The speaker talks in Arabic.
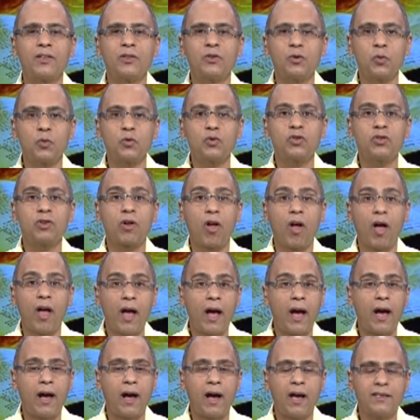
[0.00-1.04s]
دروس
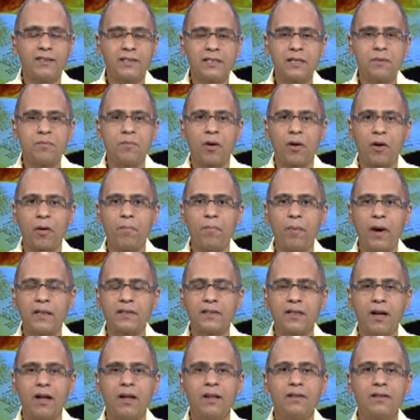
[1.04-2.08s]
رائعة عظيمة الرب
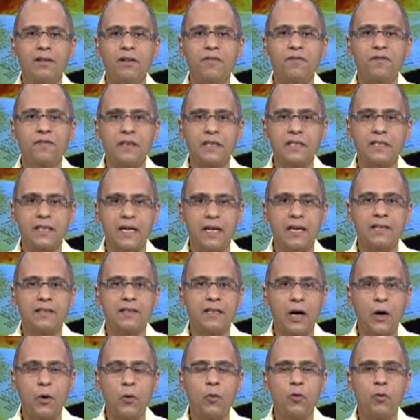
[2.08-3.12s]
عطاها لنا في رسالة
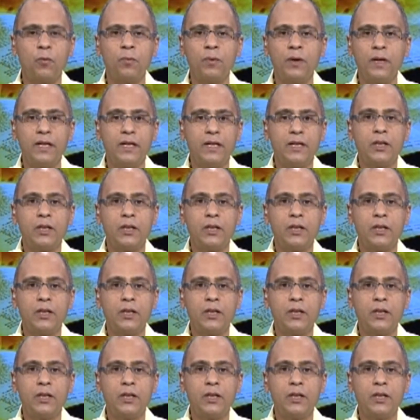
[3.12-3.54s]
يعقوب